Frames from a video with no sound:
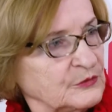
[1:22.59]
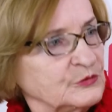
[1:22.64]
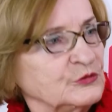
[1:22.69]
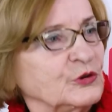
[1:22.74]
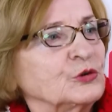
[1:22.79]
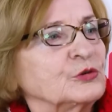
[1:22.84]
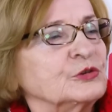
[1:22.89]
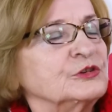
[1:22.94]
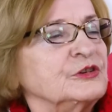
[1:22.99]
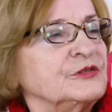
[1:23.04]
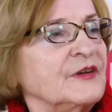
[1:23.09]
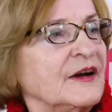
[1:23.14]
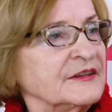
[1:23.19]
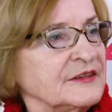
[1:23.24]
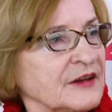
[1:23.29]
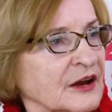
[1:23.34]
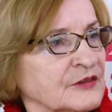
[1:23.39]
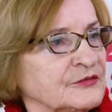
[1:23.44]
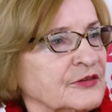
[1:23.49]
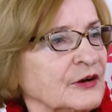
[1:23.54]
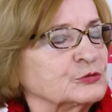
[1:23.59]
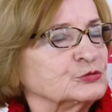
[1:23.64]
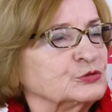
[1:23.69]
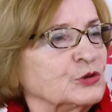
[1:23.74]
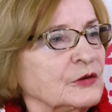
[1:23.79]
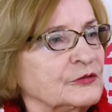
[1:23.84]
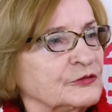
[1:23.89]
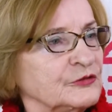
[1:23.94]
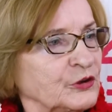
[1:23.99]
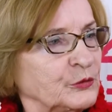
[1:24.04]
dokonywania
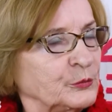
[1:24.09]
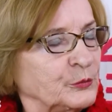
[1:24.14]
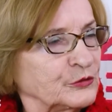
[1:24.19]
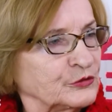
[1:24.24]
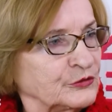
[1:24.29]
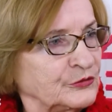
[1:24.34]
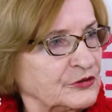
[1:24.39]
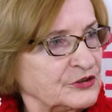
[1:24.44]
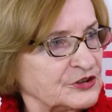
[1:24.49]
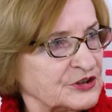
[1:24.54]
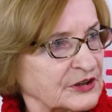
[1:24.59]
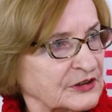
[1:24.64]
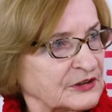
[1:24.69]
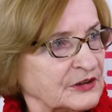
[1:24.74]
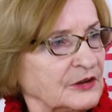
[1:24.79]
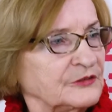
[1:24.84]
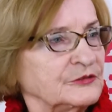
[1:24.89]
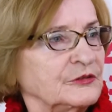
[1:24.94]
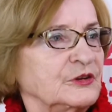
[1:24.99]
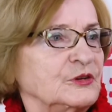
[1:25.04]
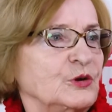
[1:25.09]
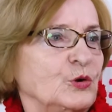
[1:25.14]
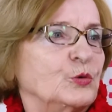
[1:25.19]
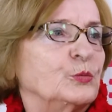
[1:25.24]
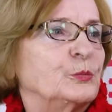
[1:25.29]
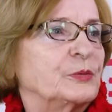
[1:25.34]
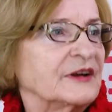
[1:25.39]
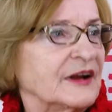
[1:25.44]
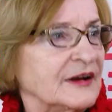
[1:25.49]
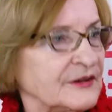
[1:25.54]
gwałtownych podwyżek
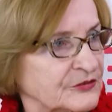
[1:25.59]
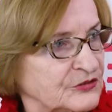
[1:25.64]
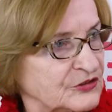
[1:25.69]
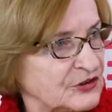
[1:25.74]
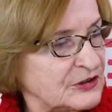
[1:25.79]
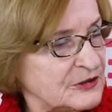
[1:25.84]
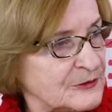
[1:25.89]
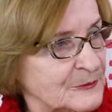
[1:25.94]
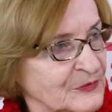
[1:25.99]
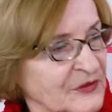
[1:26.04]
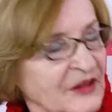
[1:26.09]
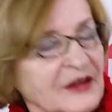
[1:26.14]
uprawnień,